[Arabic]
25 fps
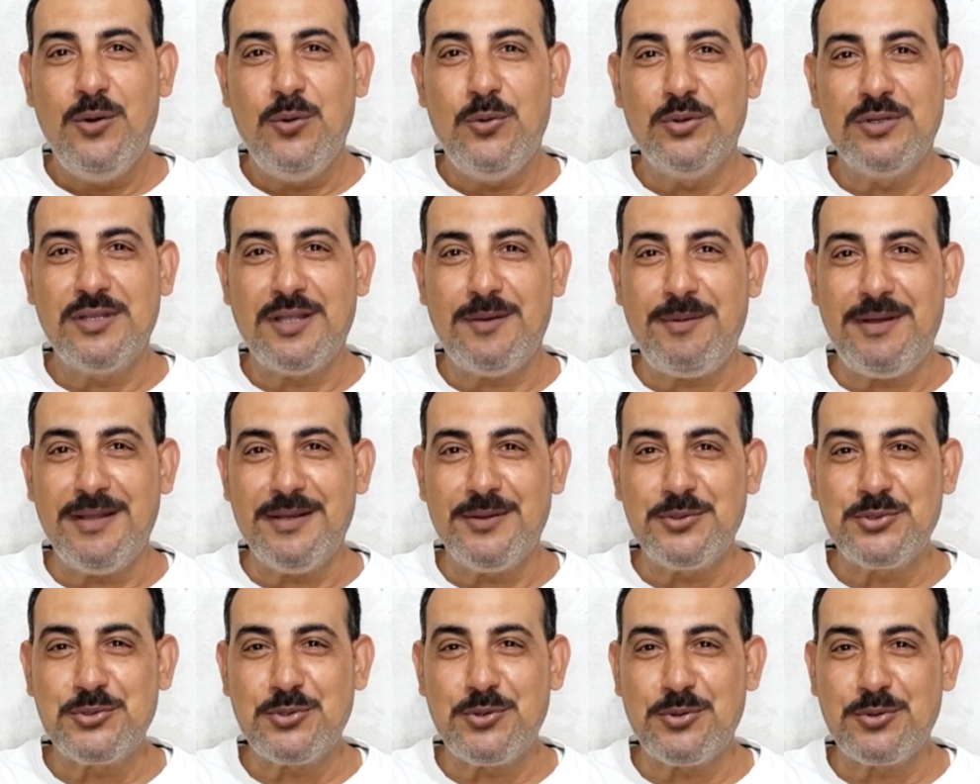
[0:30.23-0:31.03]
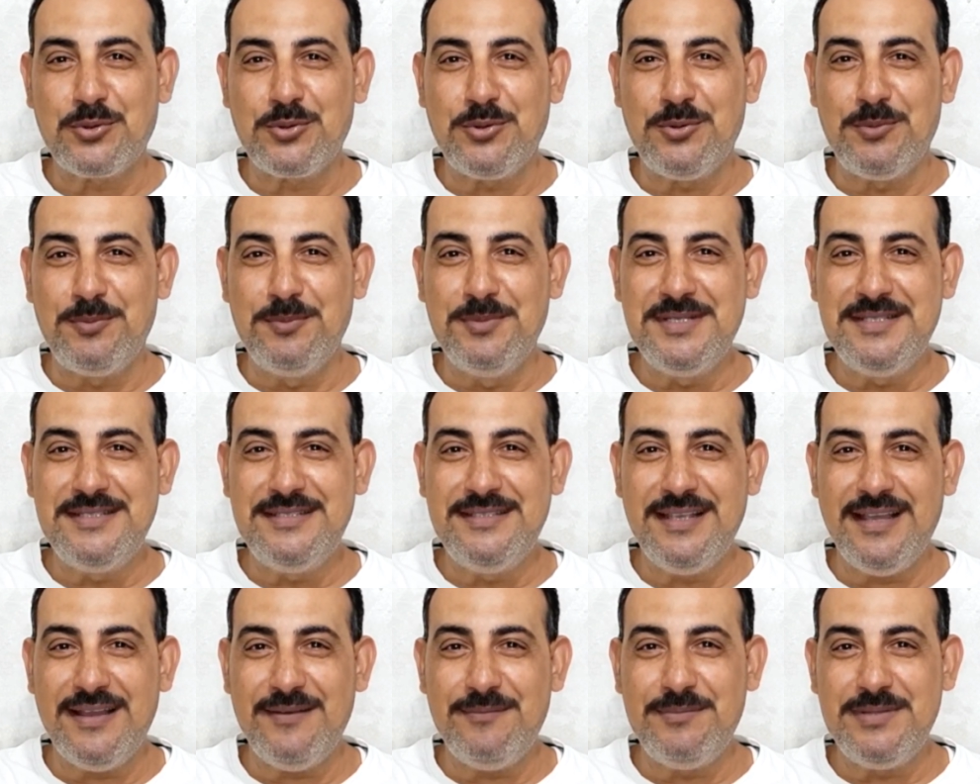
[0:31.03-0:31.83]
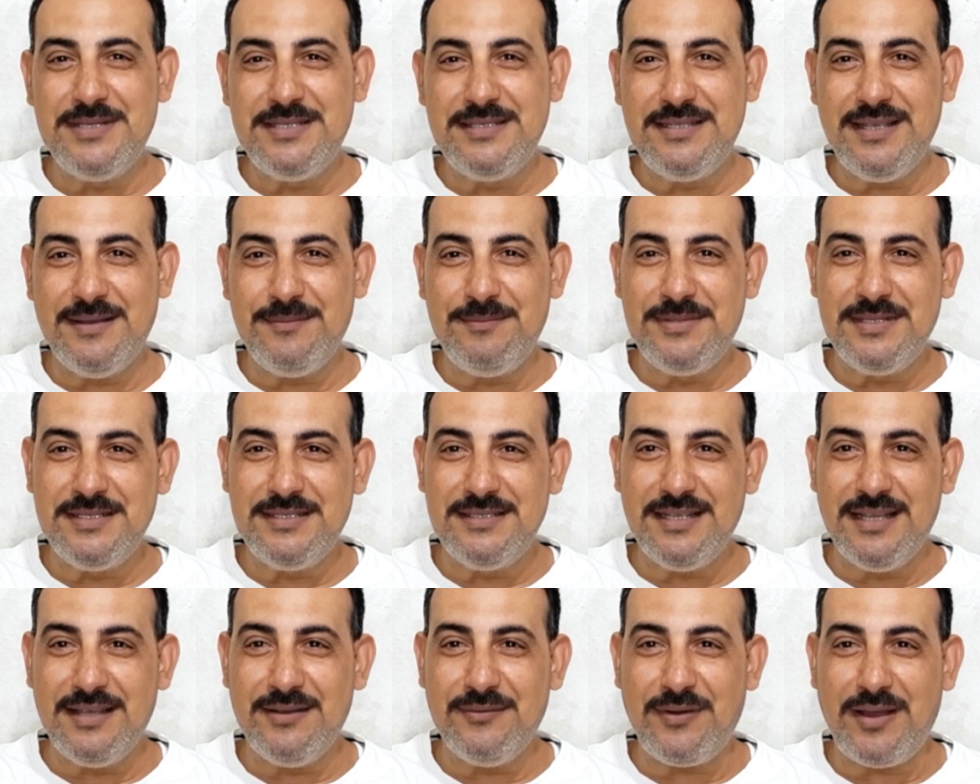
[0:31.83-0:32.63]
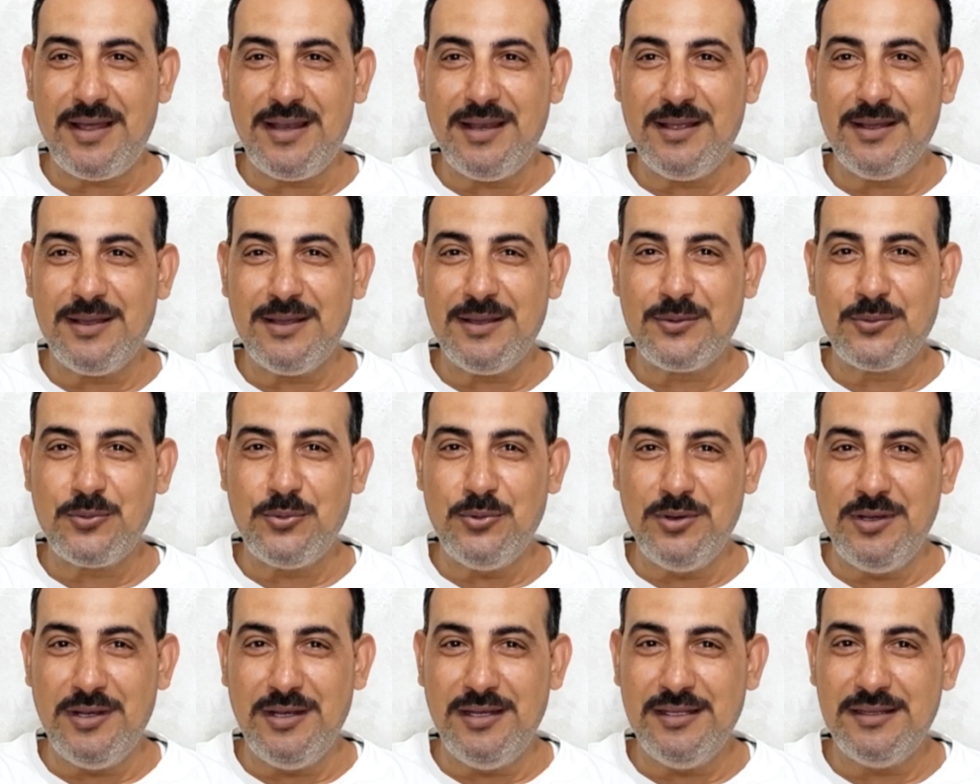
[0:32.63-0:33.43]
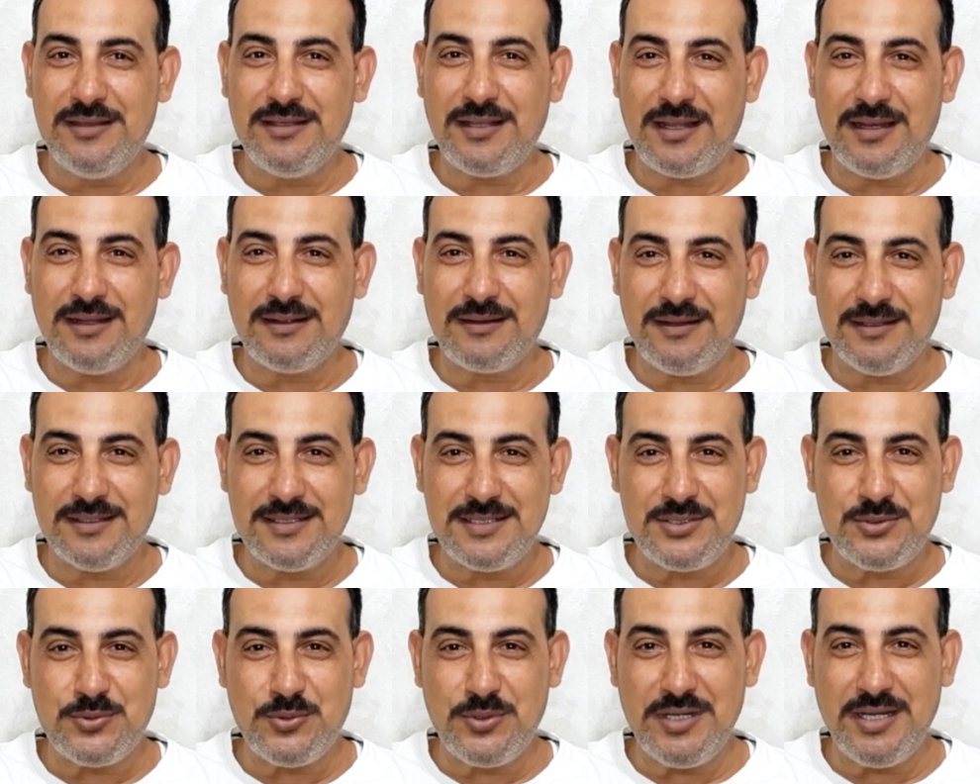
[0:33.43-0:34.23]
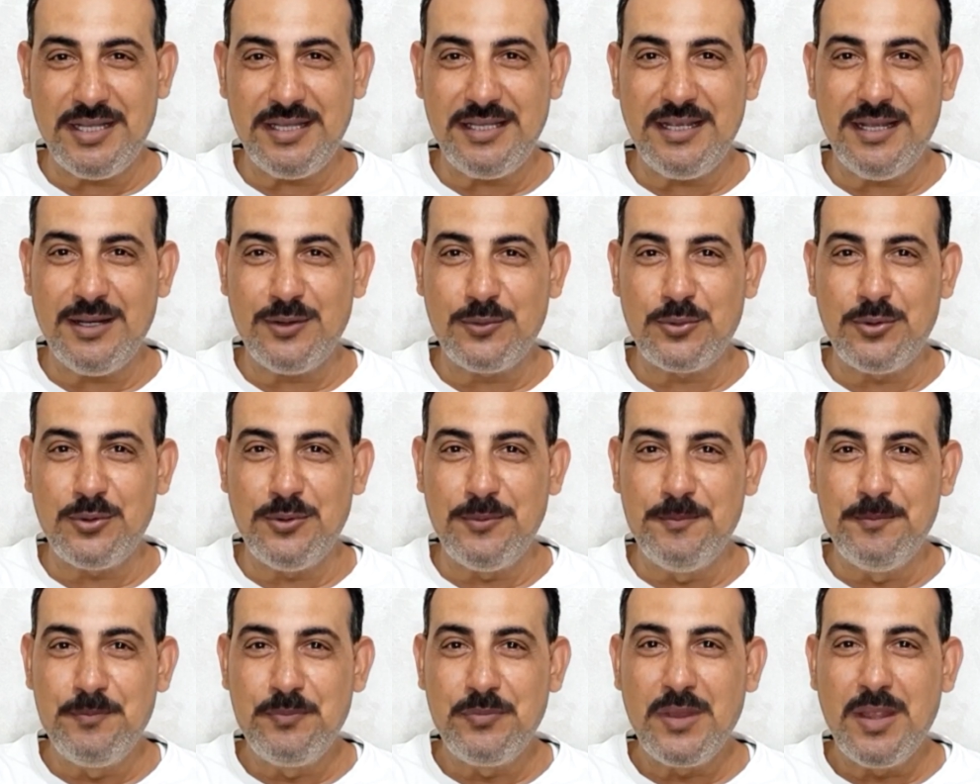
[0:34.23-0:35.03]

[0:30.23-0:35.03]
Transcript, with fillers: وطبعا بشكركم بالذات بالذات بالذات على كل التعليقات الزوينة ديالكم